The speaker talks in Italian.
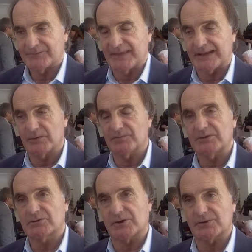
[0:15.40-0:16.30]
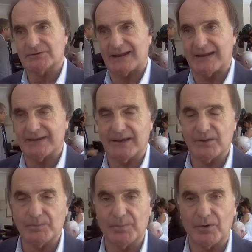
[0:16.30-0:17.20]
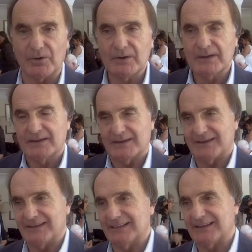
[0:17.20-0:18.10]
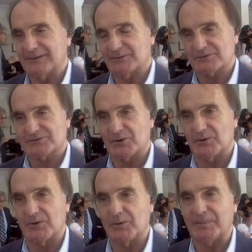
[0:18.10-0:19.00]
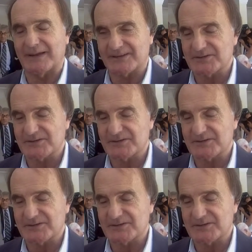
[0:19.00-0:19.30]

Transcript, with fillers: da Don Vittorio Trani che è un po' il nostro padre